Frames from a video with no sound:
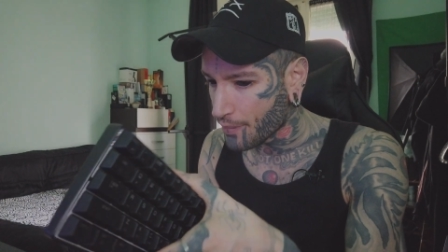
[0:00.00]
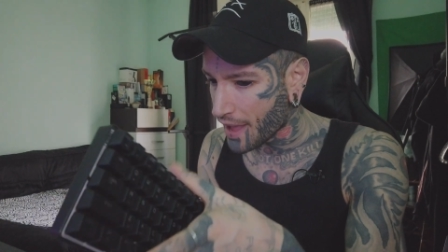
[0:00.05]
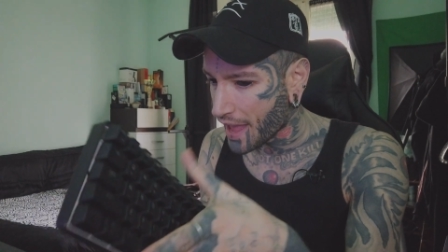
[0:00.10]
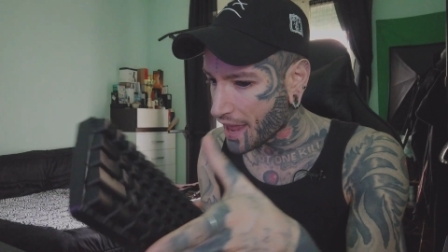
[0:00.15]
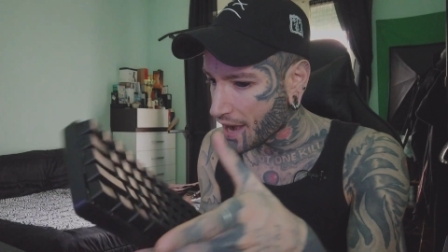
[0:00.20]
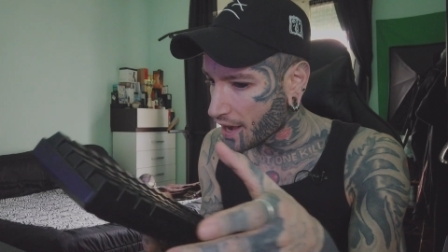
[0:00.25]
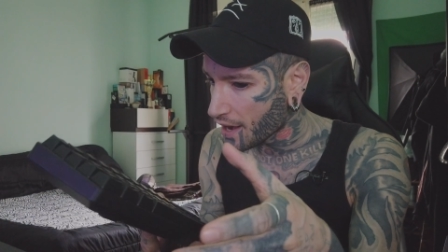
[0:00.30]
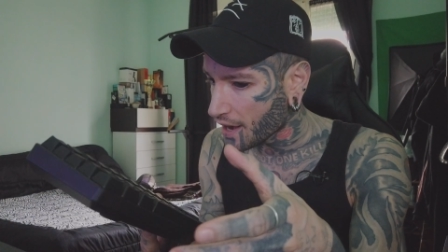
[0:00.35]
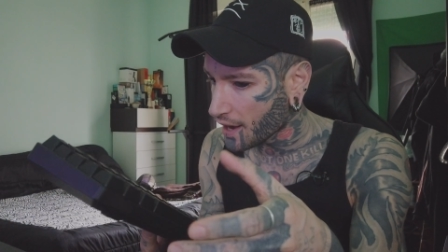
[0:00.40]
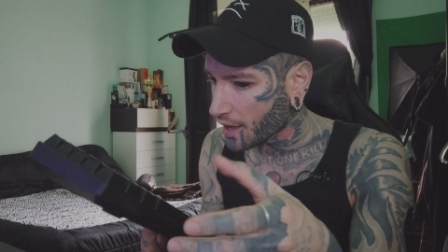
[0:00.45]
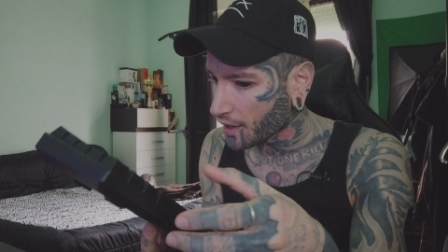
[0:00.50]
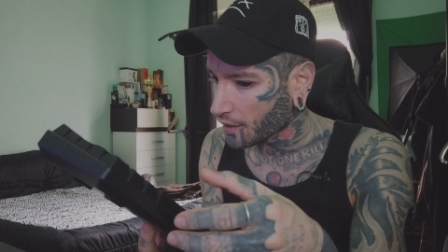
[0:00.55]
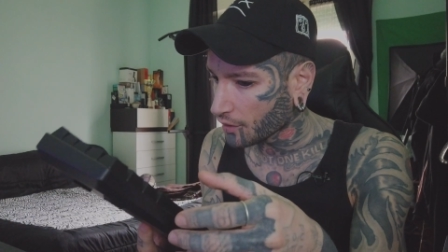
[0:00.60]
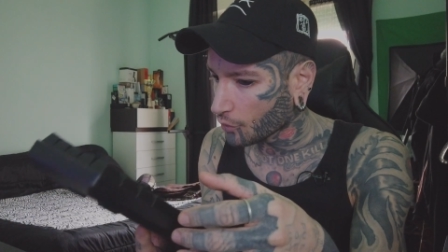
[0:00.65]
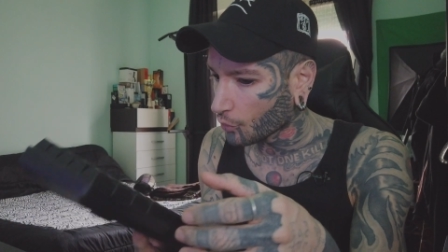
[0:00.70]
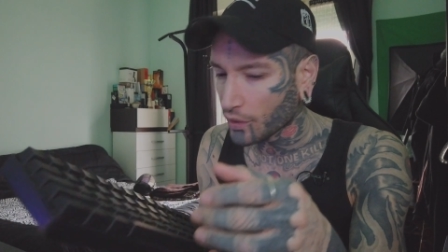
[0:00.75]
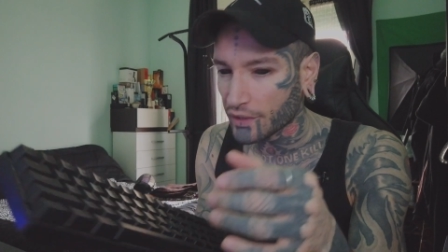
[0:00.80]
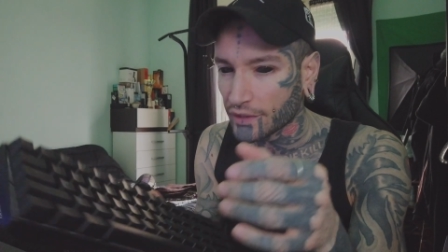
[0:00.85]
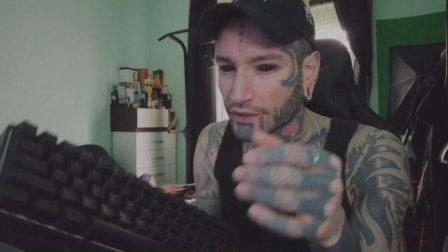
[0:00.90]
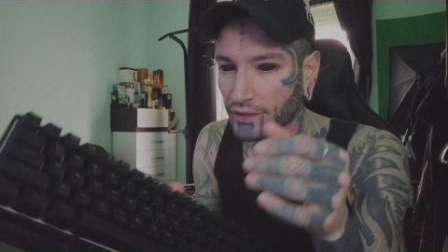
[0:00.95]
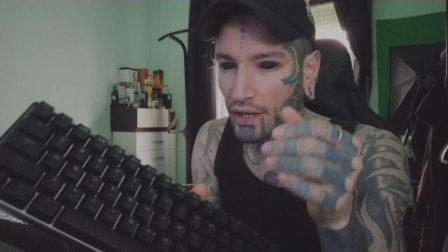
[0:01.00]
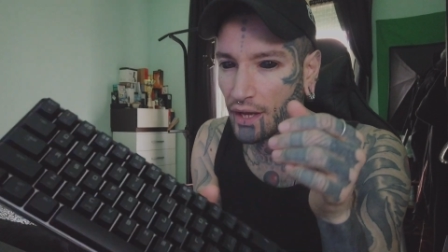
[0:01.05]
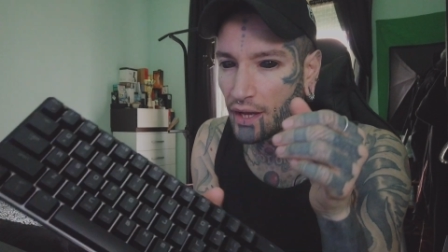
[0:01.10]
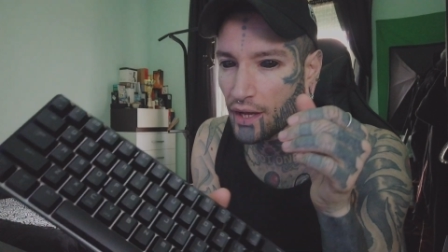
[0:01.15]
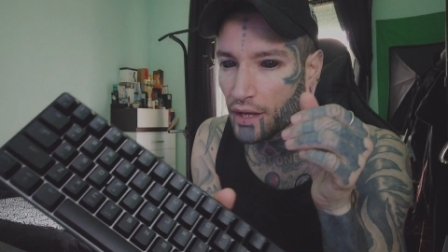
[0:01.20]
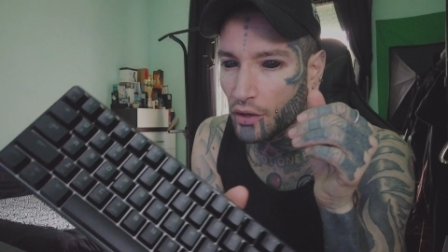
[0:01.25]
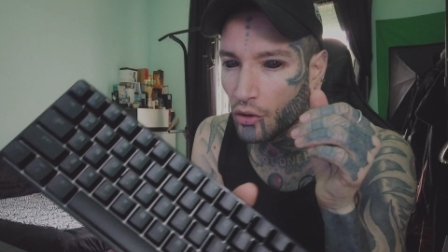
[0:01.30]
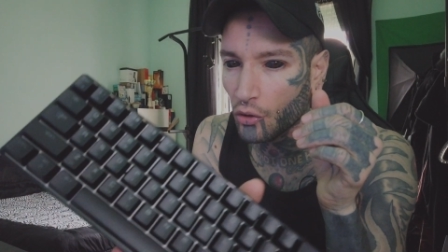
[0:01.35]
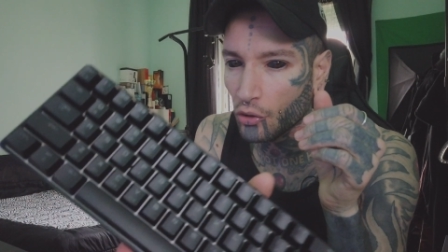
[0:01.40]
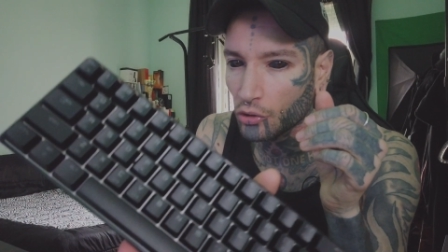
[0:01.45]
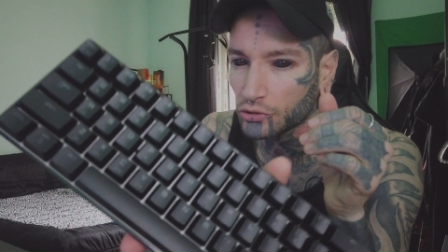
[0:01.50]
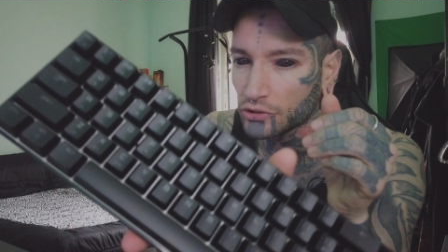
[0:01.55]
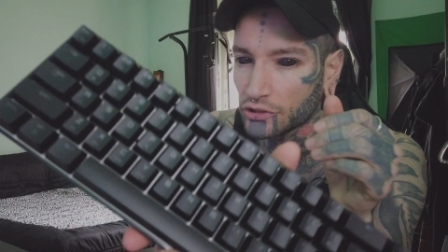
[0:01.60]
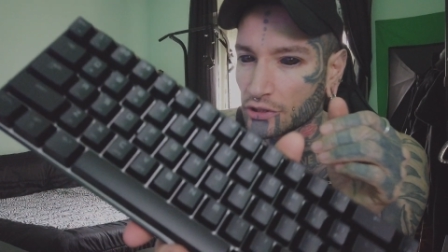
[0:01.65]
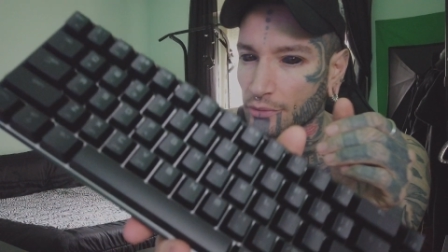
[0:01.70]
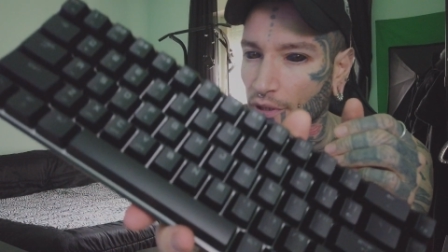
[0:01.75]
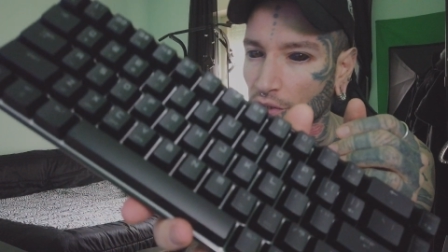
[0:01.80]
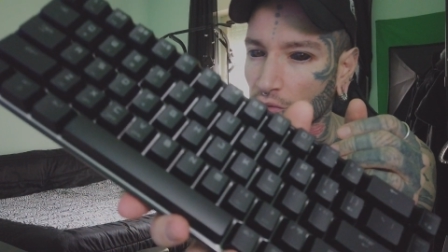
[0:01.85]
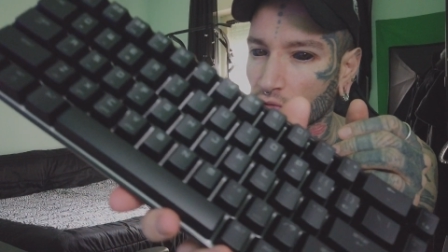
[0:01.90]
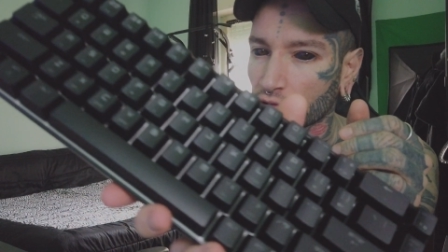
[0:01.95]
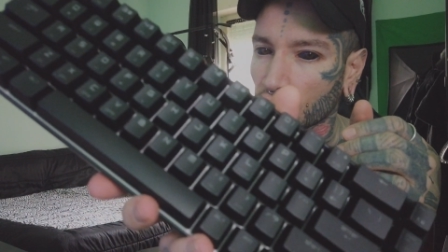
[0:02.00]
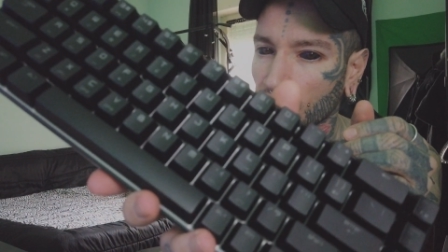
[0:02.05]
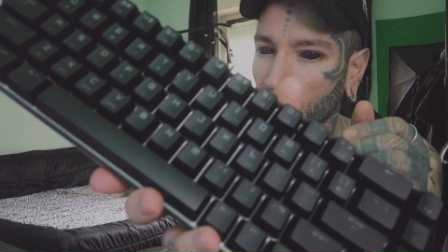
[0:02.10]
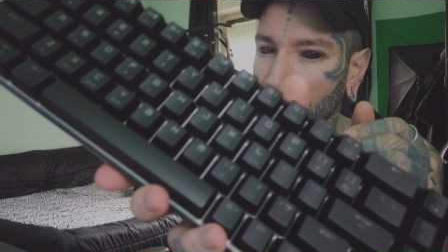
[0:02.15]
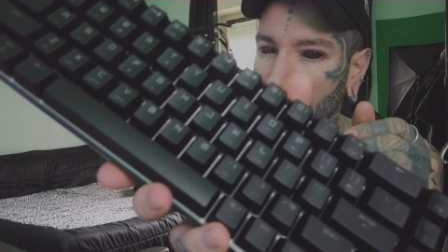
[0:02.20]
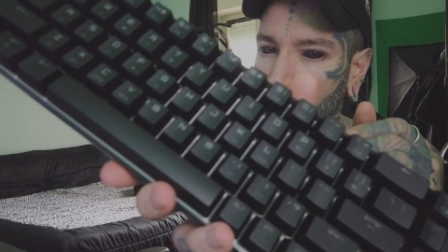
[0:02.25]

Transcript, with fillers: bella qualità ottima non so